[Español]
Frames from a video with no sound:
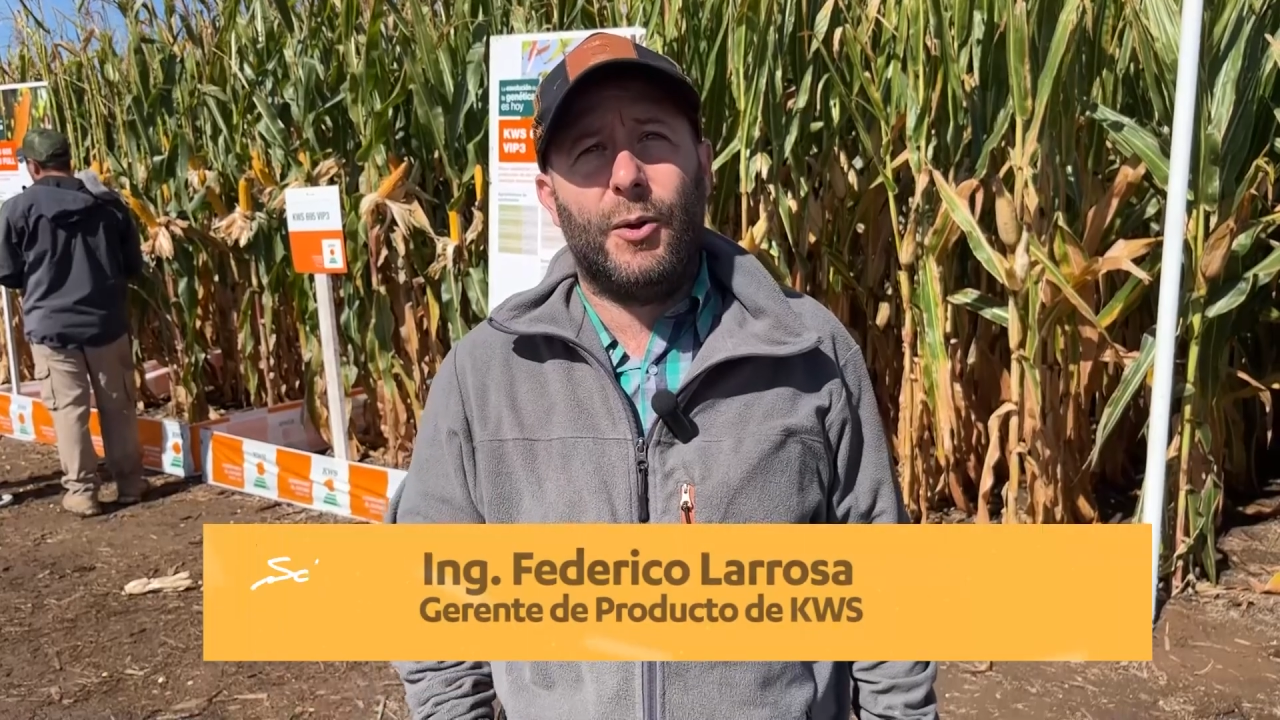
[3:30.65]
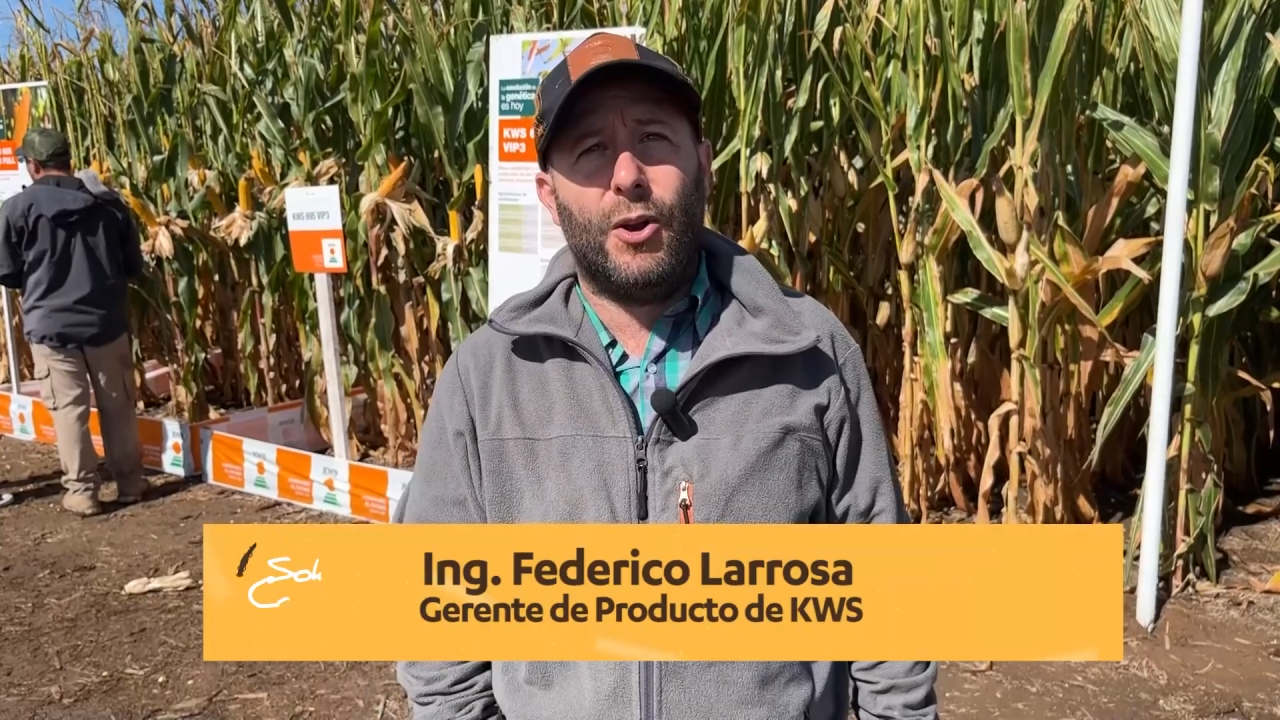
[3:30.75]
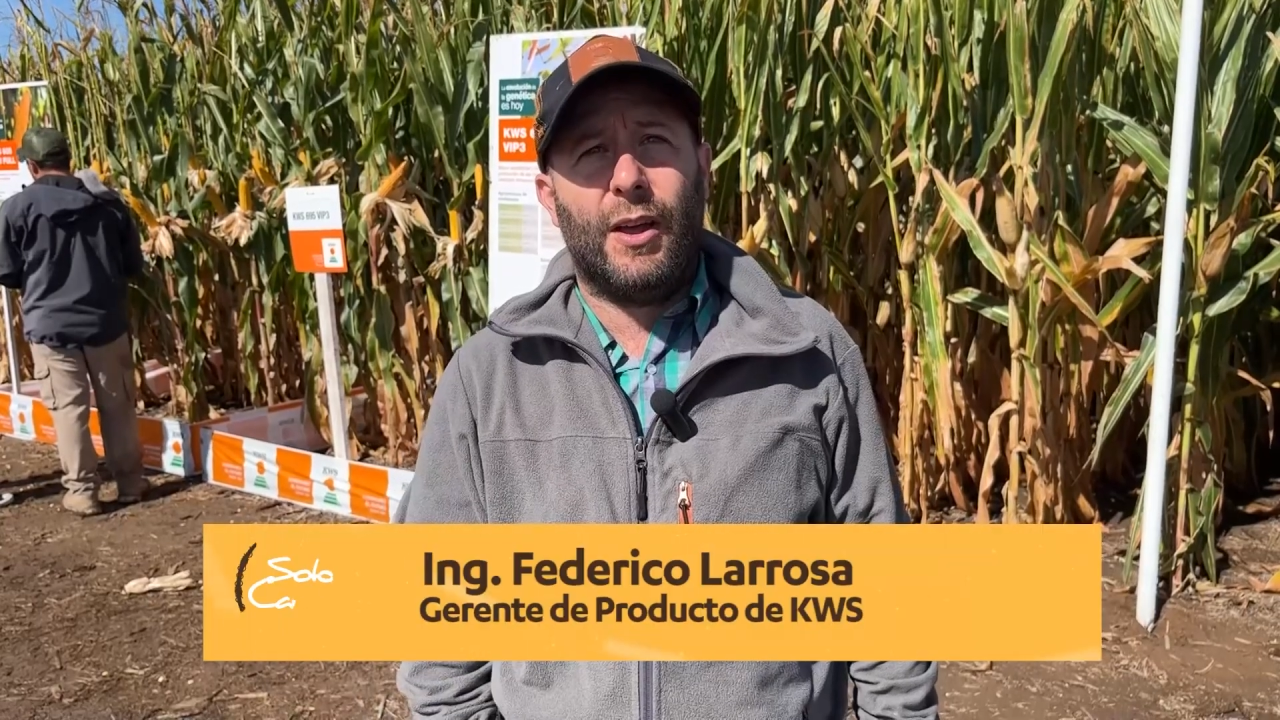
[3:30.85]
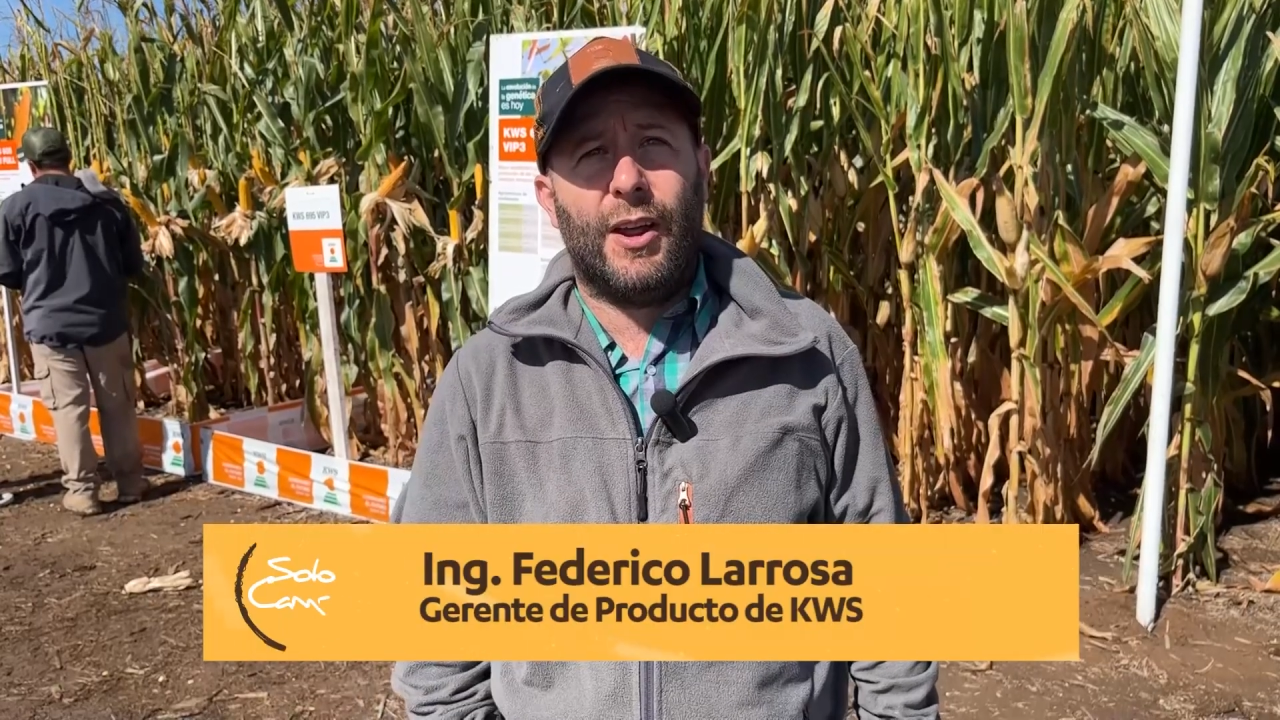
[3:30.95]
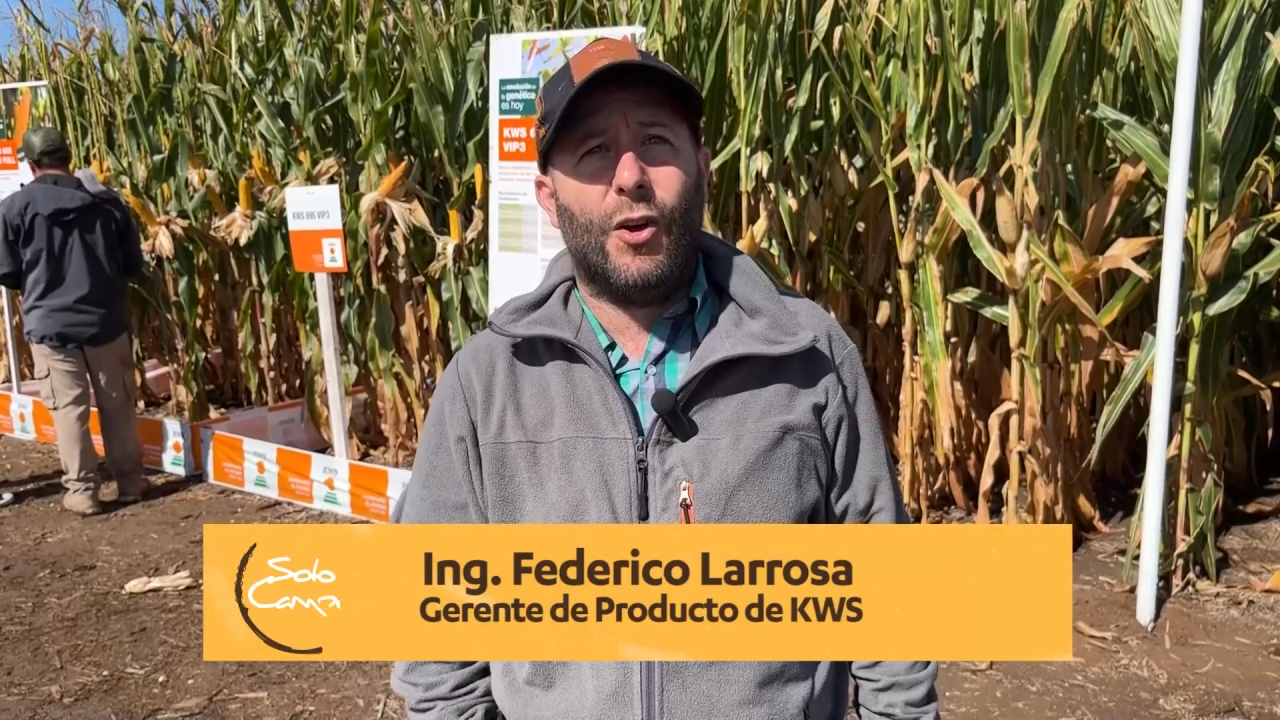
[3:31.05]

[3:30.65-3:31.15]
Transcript: reuniones es que